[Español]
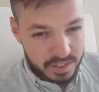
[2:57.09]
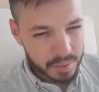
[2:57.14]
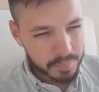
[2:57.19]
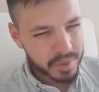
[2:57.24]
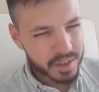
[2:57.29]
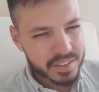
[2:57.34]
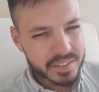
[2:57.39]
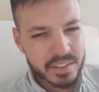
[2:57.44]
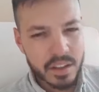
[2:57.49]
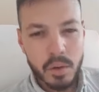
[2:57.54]

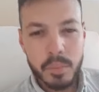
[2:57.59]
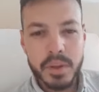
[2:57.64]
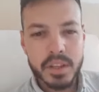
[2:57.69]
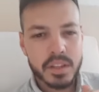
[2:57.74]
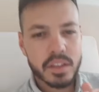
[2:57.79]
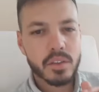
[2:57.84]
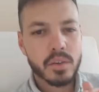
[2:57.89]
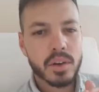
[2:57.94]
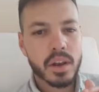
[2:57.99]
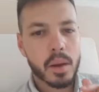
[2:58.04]
también he estado
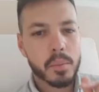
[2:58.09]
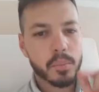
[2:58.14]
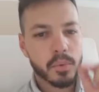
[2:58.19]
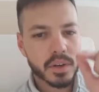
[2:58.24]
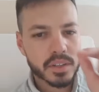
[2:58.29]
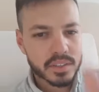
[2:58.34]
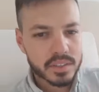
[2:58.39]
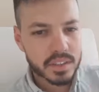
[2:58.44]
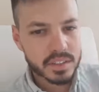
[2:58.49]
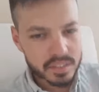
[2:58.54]
metido en
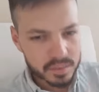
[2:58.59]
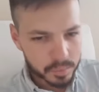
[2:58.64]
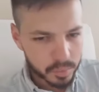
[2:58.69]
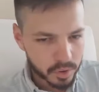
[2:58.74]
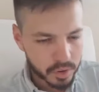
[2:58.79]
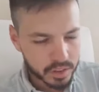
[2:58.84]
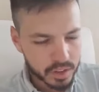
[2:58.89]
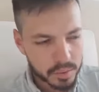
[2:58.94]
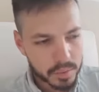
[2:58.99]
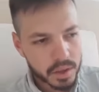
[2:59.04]
apuestas
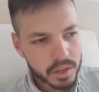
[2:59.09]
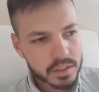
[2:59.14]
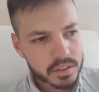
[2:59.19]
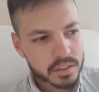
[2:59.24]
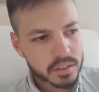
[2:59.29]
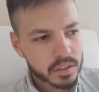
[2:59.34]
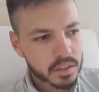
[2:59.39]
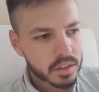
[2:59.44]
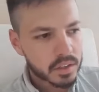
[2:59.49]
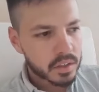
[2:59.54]

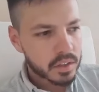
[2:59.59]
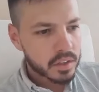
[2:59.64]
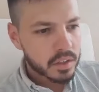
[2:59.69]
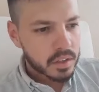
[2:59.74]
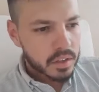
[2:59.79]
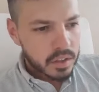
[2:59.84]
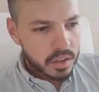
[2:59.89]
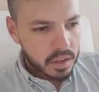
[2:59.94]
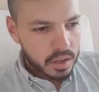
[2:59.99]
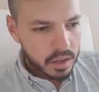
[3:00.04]
deportivas
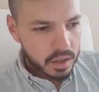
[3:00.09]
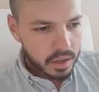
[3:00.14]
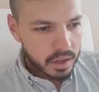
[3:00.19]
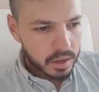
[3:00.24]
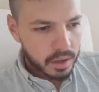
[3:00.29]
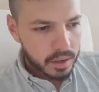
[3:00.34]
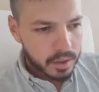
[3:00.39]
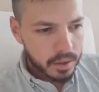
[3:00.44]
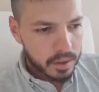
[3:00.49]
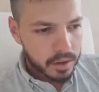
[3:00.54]

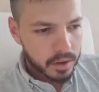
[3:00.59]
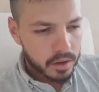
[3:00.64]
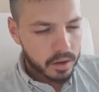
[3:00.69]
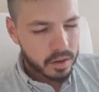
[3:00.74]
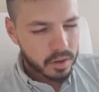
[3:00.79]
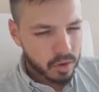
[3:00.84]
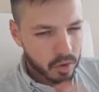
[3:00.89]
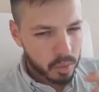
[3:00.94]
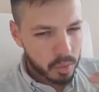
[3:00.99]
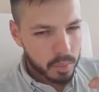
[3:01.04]

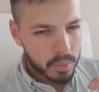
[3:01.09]
eh, como